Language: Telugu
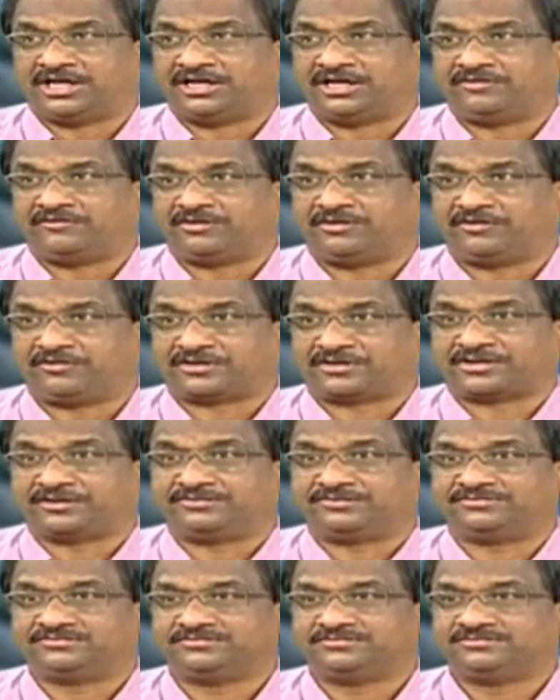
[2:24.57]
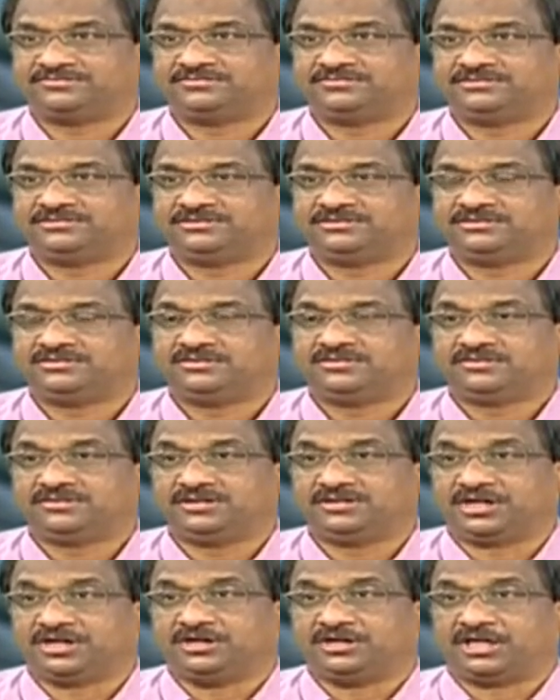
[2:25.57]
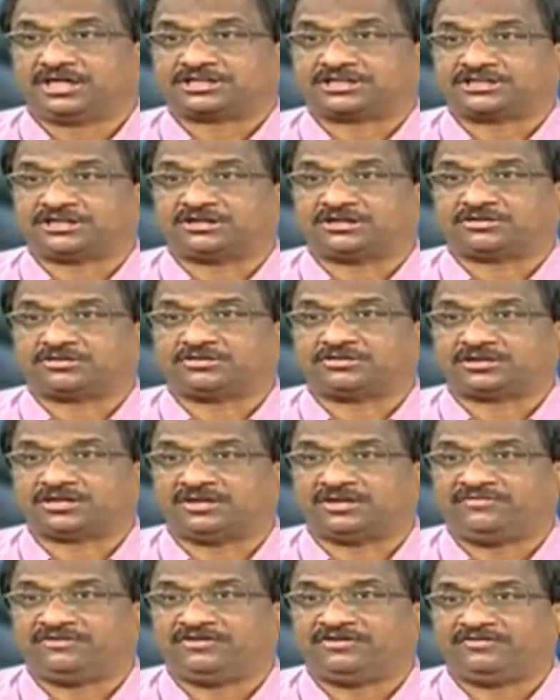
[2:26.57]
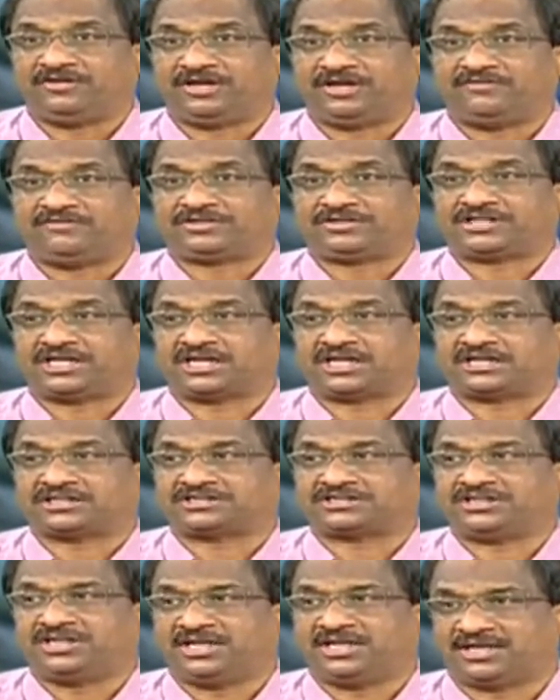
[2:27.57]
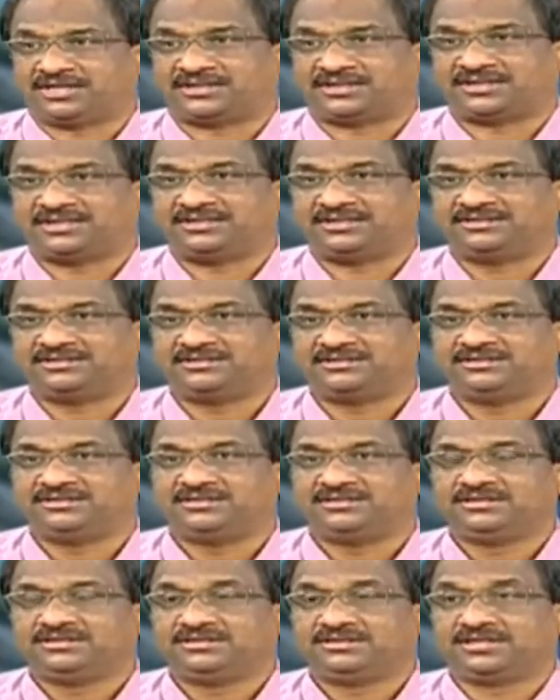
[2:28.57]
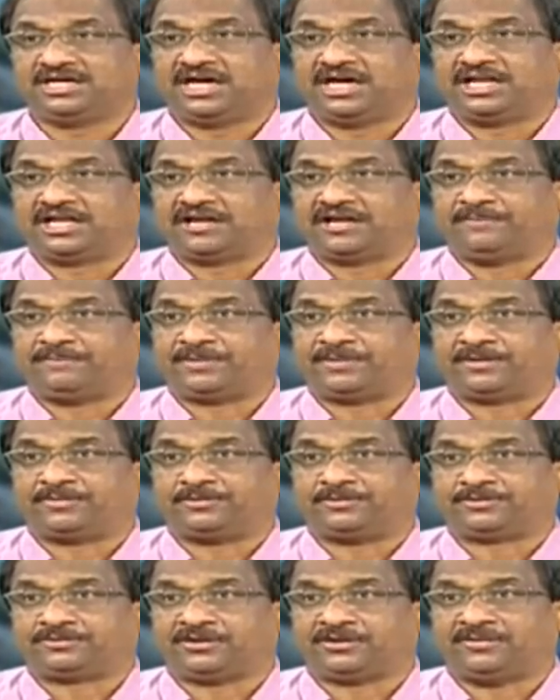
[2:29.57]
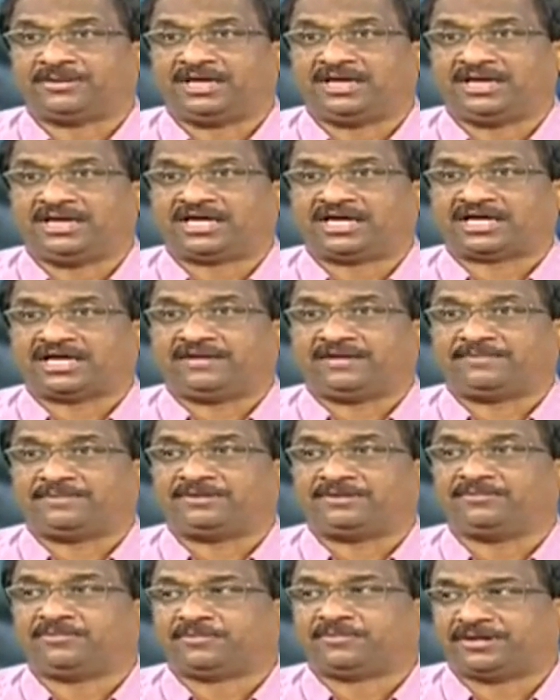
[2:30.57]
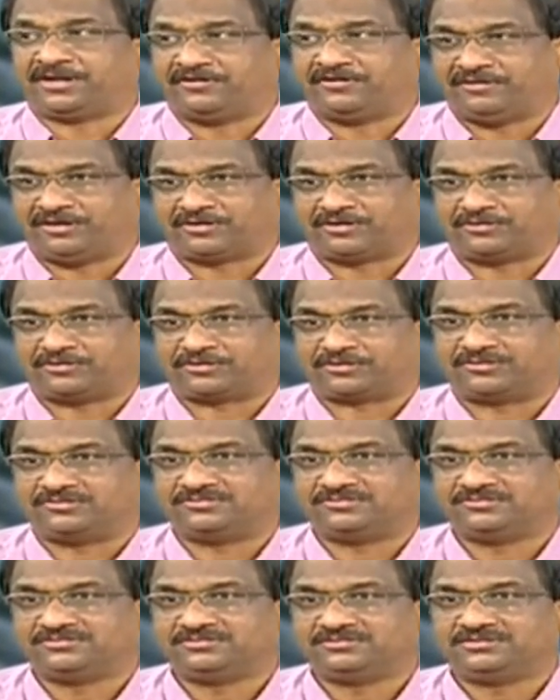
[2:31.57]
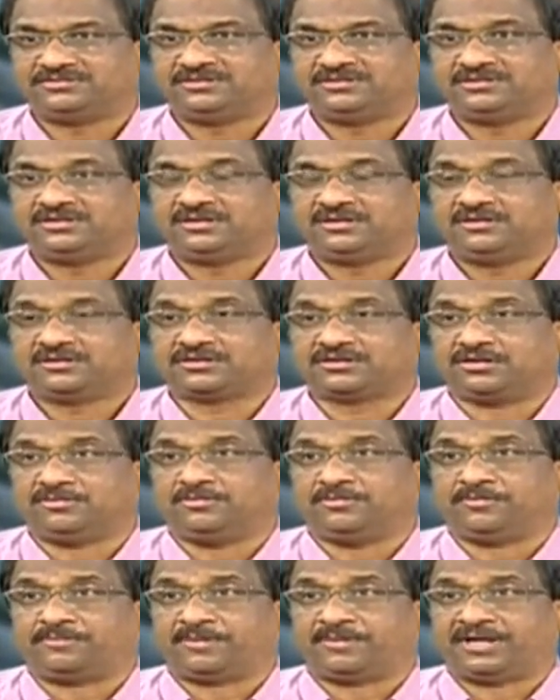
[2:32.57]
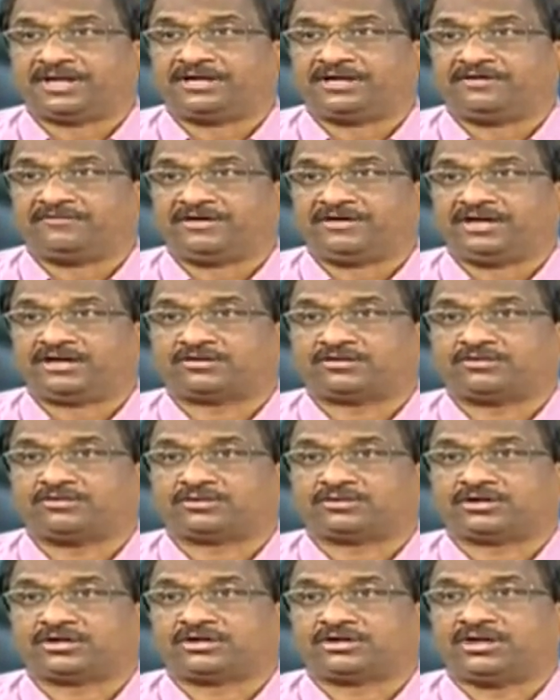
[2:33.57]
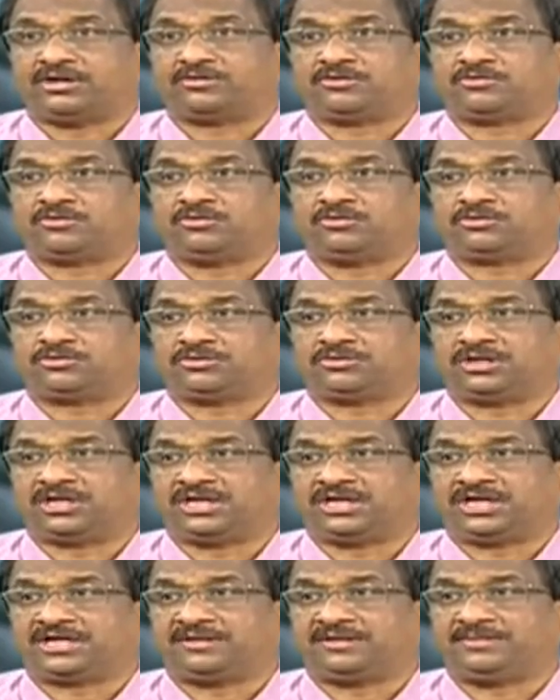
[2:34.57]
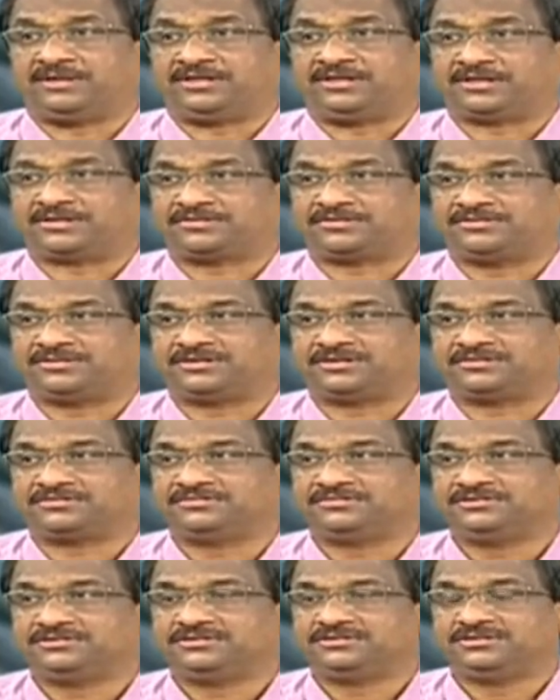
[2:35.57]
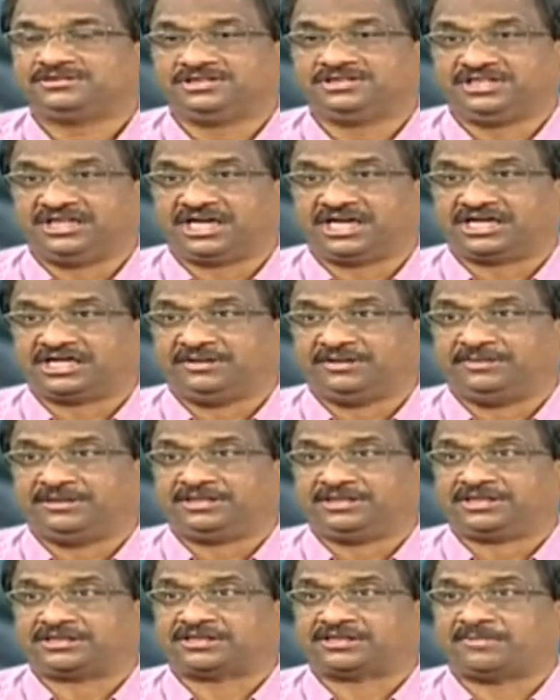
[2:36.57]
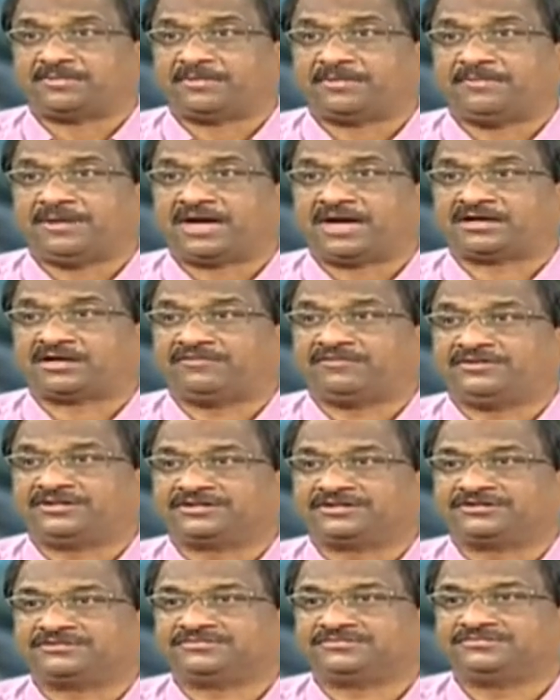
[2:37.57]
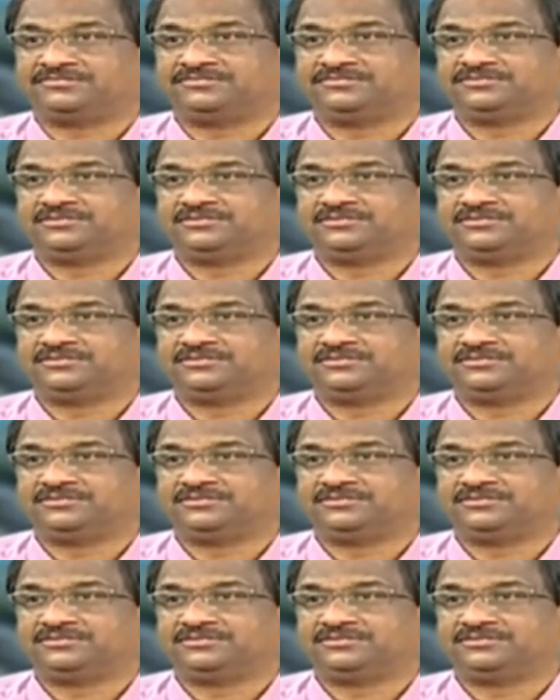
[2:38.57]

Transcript: ఆదానివాడో వస్తాడు రెండు లక్షల కోట్ల విలువైన విశాఖ స్టీల్ ఆస్తి దానికి ప్రభుత్వమే లెక్క అయిపోయింది ముప్పై రెండు వేల కోట్లు సో ముప్పై రెండు వేల కోట్లకు నేను కొంటున్నాను అగ్రిమెంట్ చేసుకుంటాను ఈ అగ్రిమెంట్ తీసుకుపోయి బ్యాంకులో పెడతారు